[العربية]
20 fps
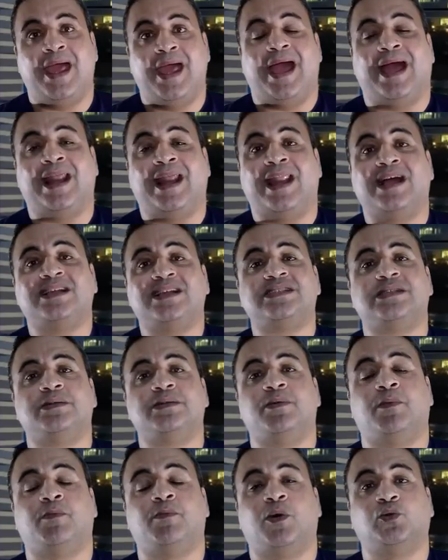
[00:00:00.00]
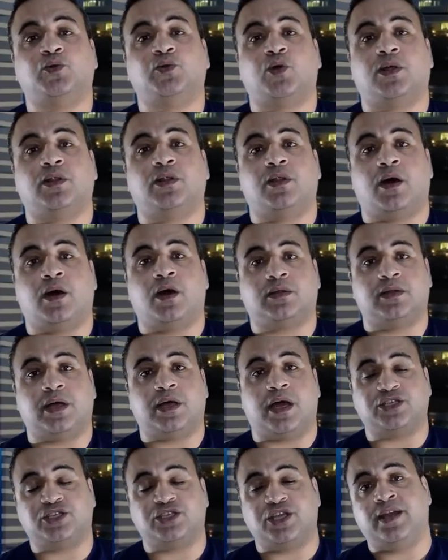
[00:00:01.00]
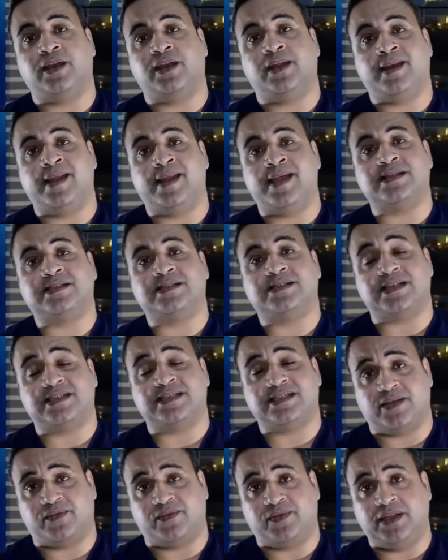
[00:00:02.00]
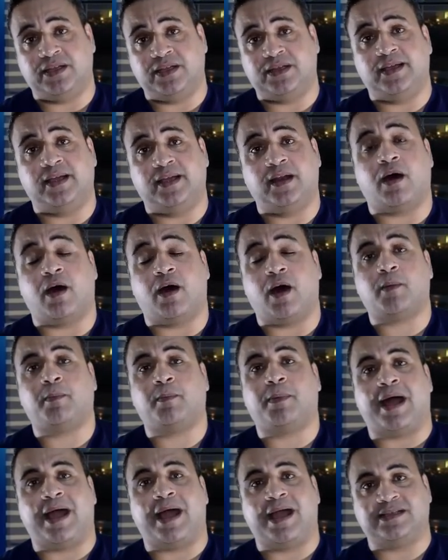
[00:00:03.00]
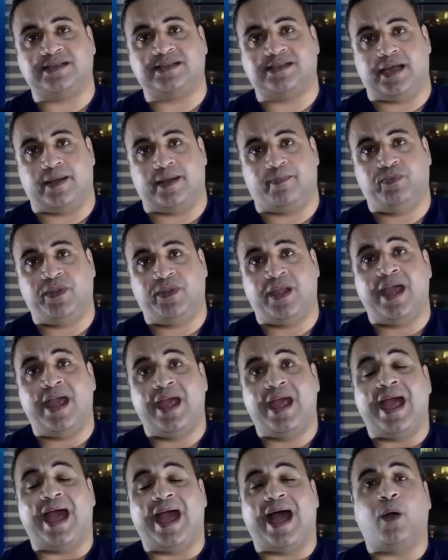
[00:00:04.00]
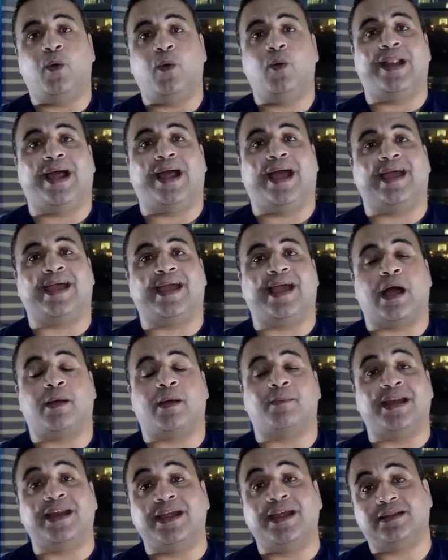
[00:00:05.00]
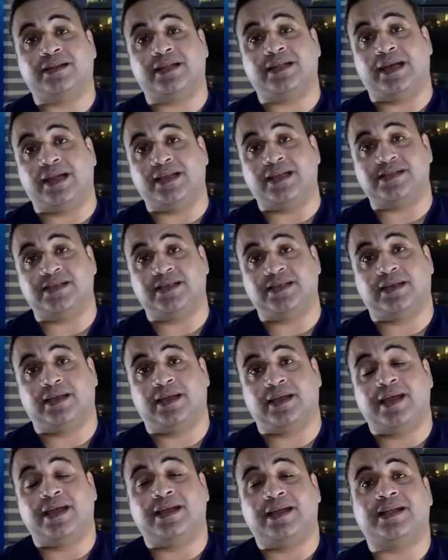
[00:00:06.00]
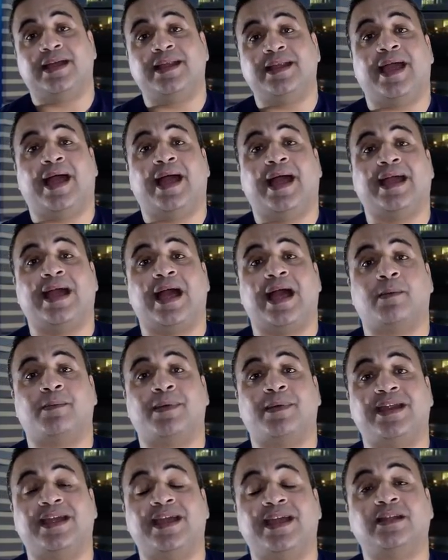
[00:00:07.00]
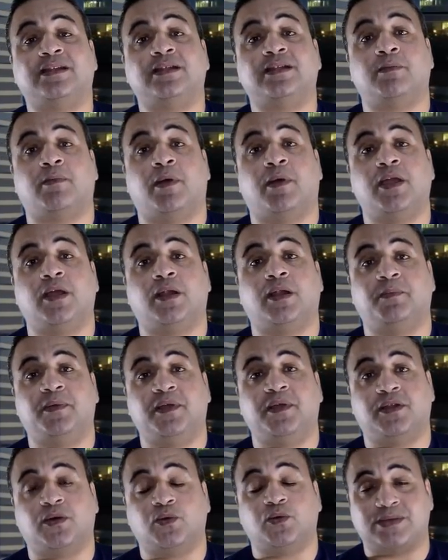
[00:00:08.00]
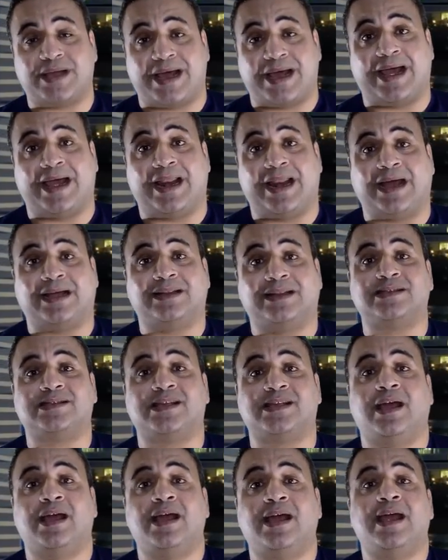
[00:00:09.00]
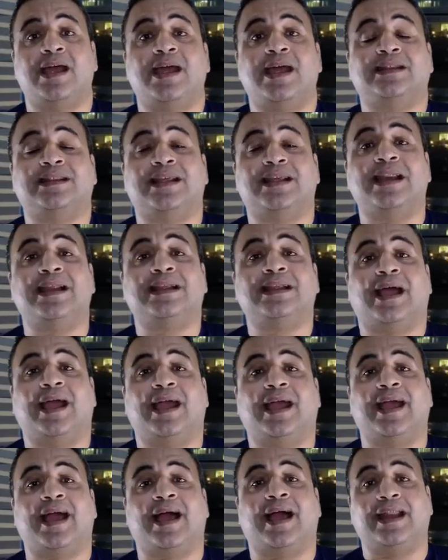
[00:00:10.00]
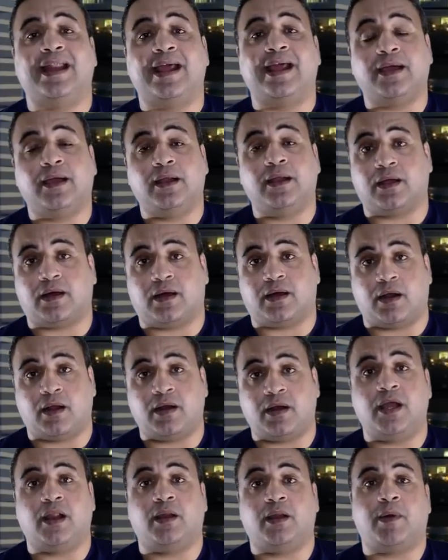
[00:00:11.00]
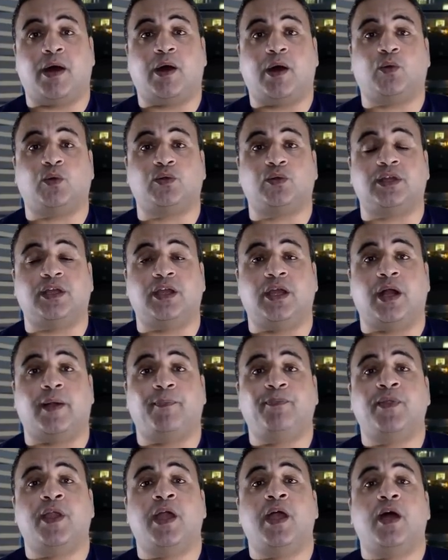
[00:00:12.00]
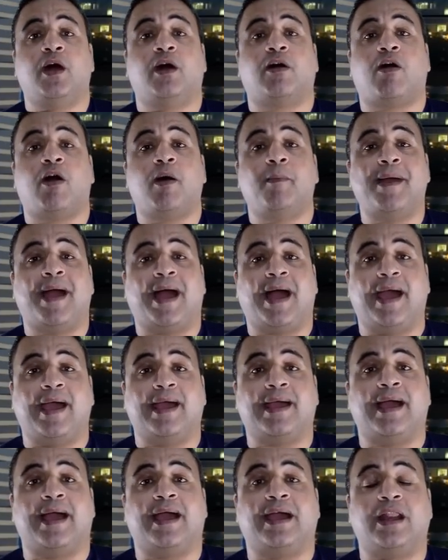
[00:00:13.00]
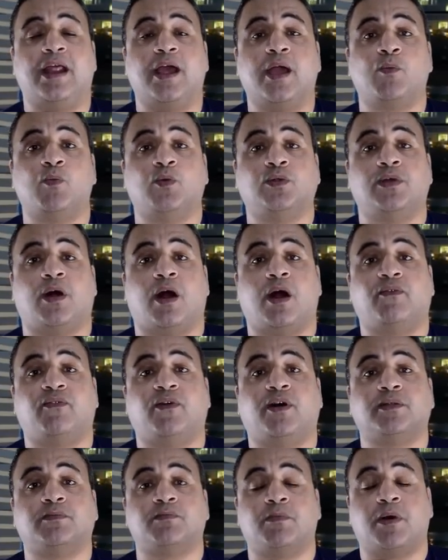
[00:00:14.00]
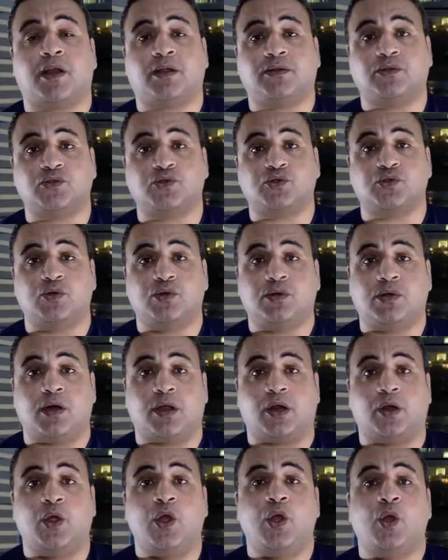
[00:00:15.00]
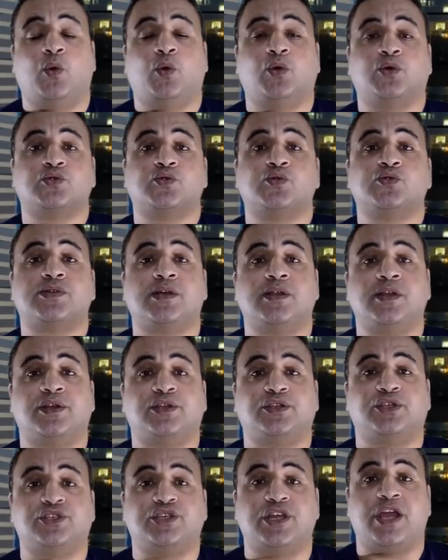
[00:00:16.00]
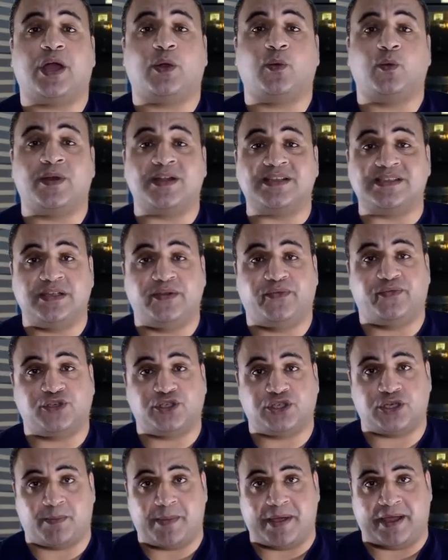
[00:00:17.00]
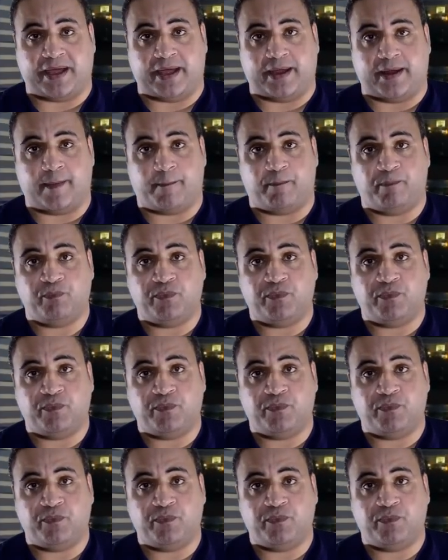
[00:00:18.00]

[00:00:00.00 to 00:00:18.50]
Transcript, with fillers: هنقسم الموضوع النهاردة عشان الناس تستفيد إلى أربع أجزاء أول حاجة عملية الليزك تاني حاجة عمليات المية البيضاء وزرع العدسة تالت حاجة علاج القرنية المخروطية رابع حاجة علاج مضاعفات مرض السكر وخصوصا ارتشاح ونزيف الشبكية